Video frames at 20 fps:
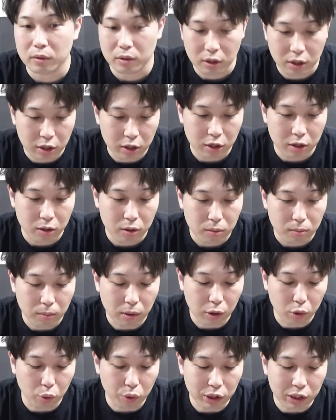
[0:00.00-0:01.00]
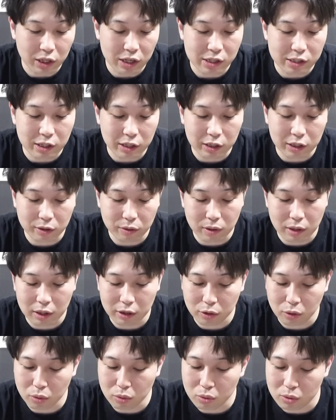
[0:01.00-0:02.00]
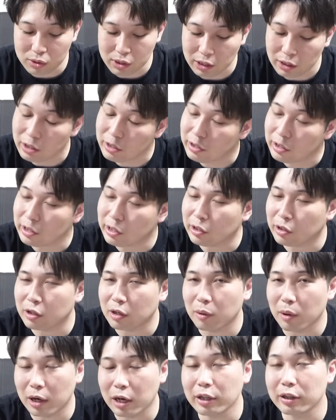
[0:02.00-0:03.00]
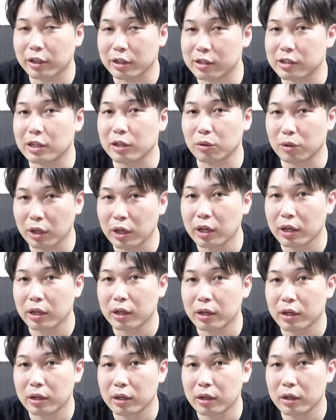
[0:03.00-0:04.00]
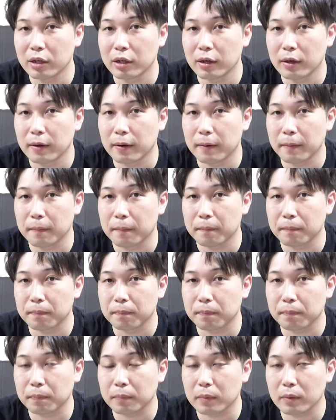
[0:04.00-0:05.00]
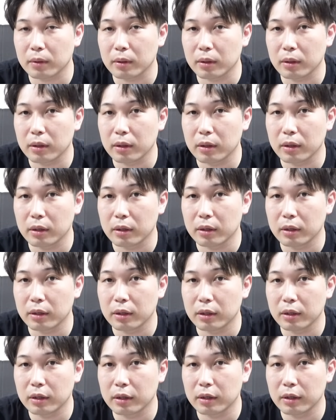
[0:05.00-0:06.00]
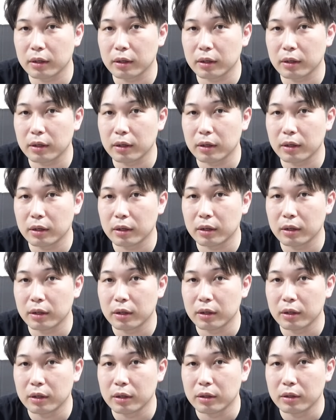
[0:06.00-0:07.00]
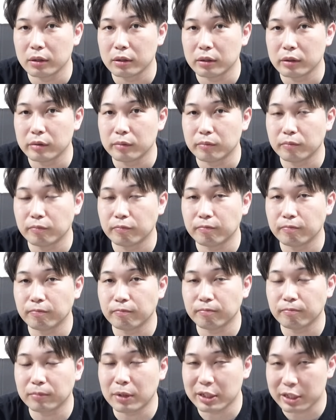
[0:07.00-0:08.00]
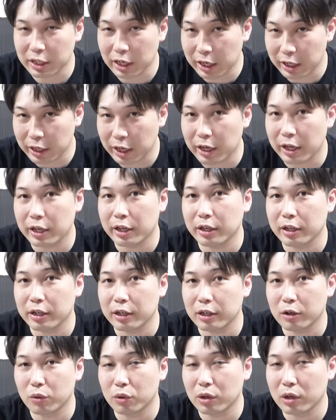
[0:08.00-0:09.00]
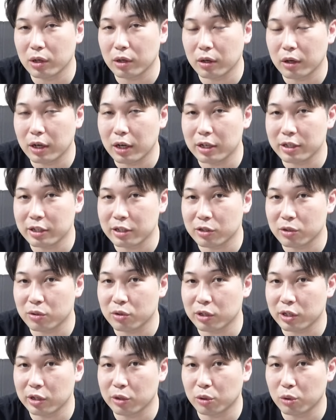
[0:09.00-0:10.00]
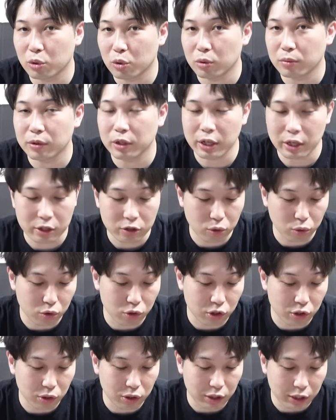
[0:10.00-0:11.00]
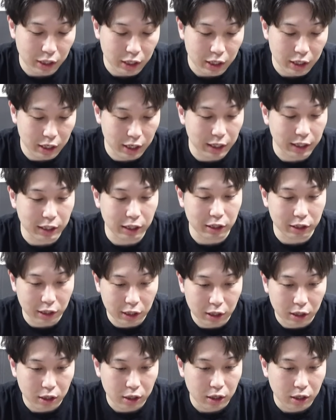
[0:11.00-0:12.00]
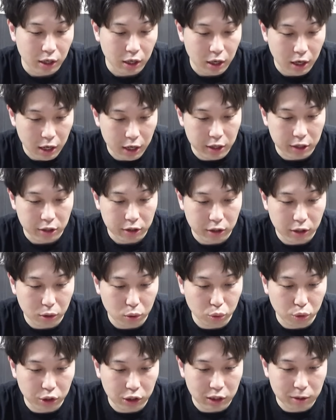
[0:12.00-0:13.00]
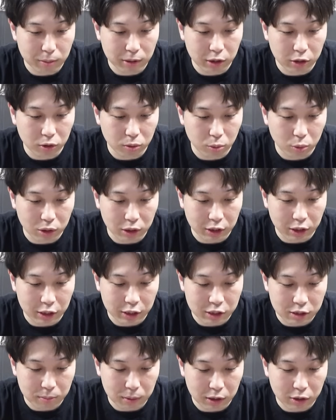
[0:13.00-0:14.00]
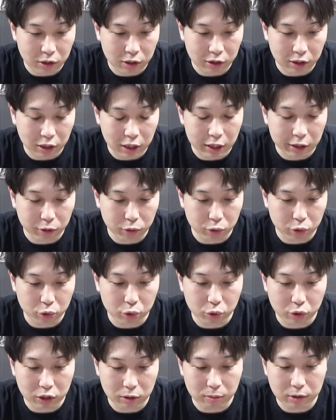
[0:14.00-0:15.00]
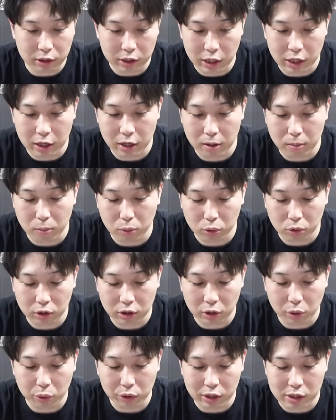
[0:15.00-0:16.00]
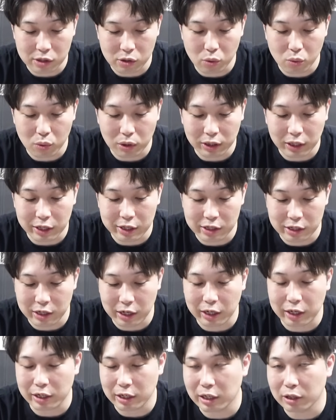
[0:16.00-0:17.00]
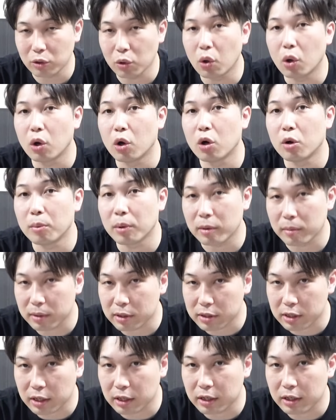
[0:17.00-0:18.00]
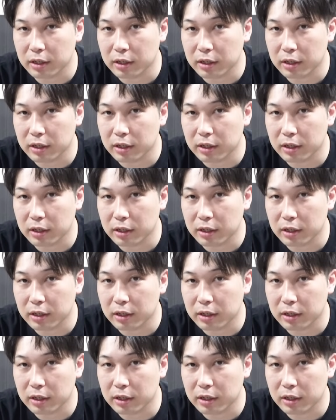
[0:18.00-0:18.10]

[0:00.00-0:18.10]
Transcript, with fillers: はい。まあこれから先はどんどん接待されていくかわかんないですけどね。けどまあ、あ、穴埋めでどこにでも行けるタイプだからこれは。間違いない。うんはい、強い、ね、アシストスキルと、ね、ショットスキルがね、偉いからね。はい。ということで、ギムレットもかなりスペックが高いという意味で、持っておいて損はないんじゃないかなと思いまし